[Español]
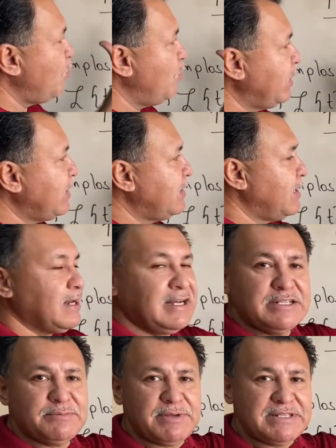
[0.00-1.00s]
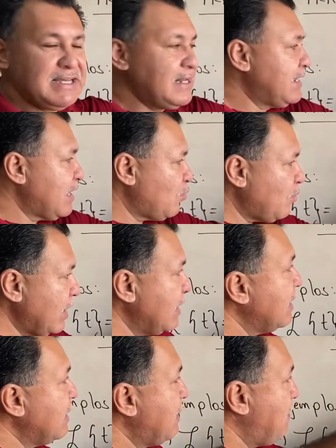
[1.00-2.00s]
una integral especial, la cual
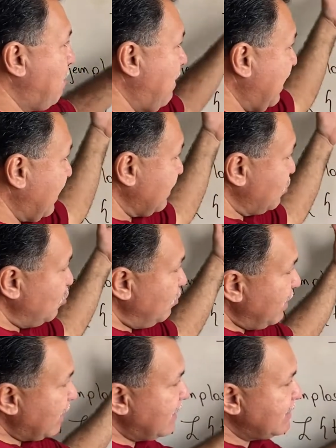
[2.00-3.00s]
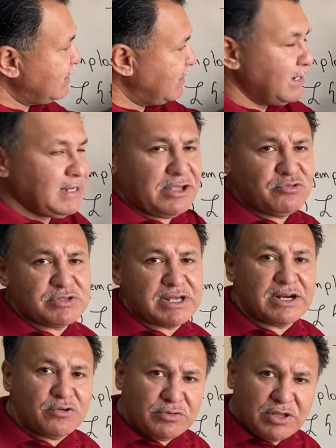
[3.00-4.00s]
para resolverlas se tienen que
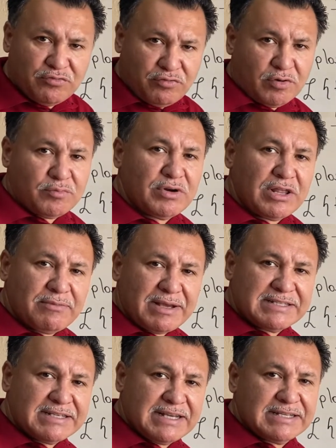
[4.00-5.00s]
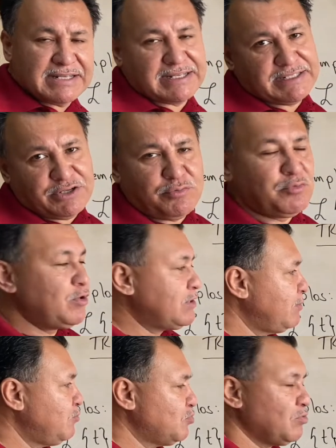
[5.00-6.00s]
usar algunas fórmulas básicas, así como lo
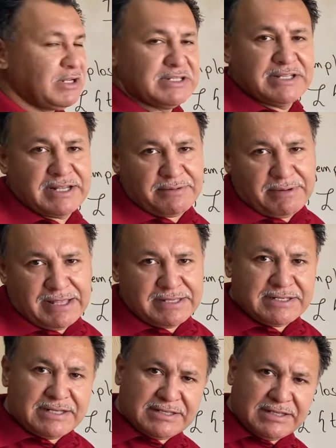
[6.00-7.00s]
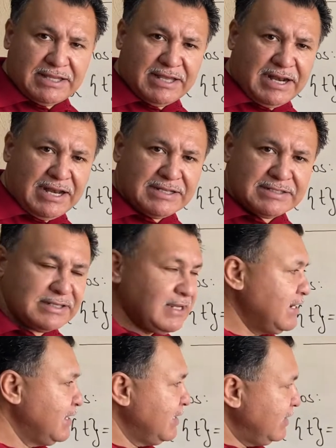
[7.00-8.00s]
hacemos con las derivadas y las integrales.
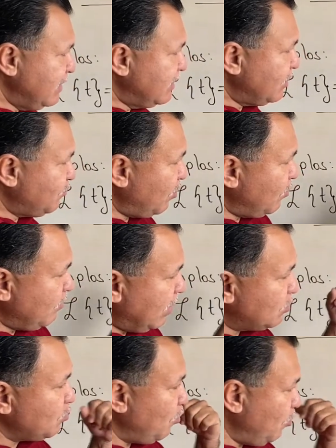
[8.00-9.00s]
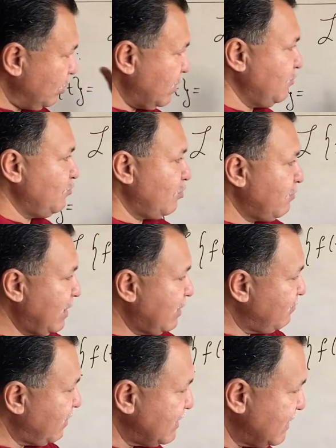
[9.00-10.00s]
Dichas fórmulas o
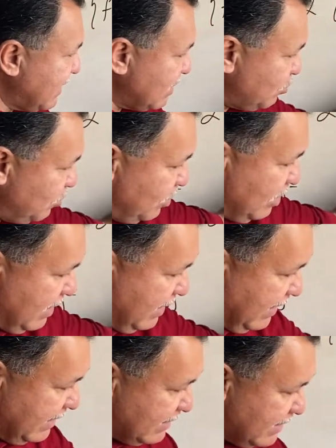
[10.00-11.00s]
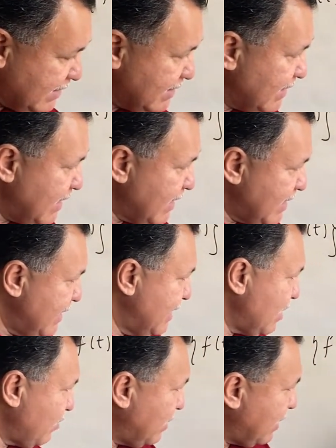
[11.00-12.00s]
transformadas básicas son estas que están aquí,
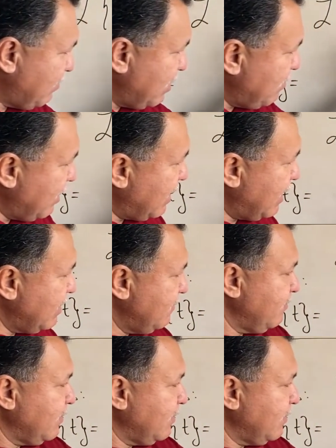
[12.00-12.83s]
en la cual la primera